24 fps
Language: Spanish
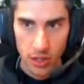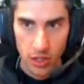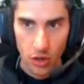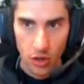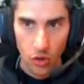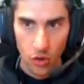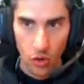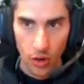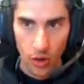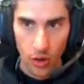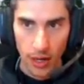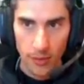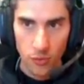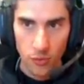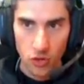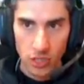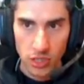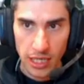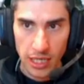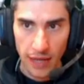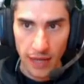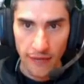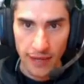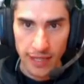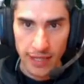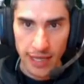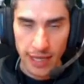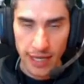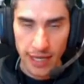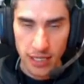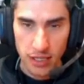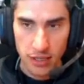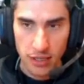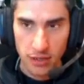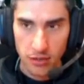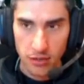Cogemos la de
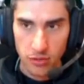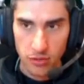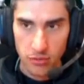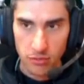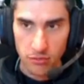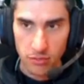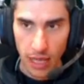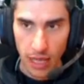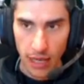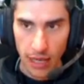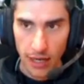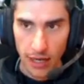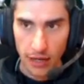atrás Nada,